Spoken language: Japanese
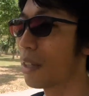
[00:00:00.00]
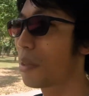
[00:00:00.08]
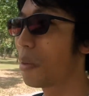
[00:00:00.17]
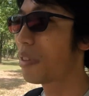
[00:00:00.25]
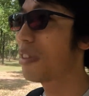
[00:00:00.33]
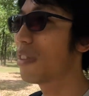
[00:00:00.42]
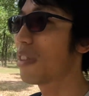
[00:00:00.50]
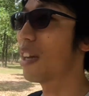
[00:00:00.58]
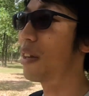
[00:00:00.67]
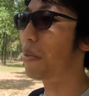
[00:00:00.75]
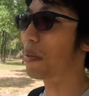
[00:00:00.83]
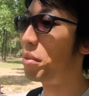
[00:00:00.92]
投資自
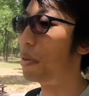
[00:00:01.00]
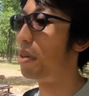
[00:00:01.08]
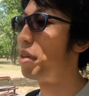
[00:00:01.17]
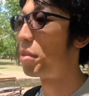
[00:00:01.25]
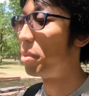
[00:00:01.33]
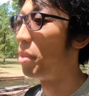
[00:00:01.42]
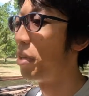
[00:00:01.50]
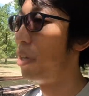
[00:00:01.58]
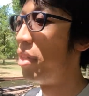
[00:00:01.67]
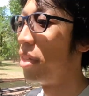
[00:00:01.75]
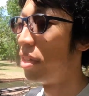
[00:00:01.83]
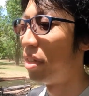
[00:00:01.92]
体ちょっと
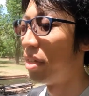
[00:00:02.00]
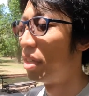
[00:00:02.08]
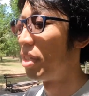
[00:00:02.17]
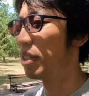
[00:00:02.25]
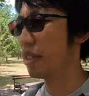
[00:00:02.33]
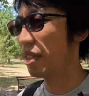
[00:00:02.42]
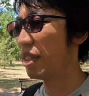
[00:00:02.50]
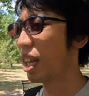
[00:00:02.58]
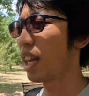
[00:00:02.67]
うんな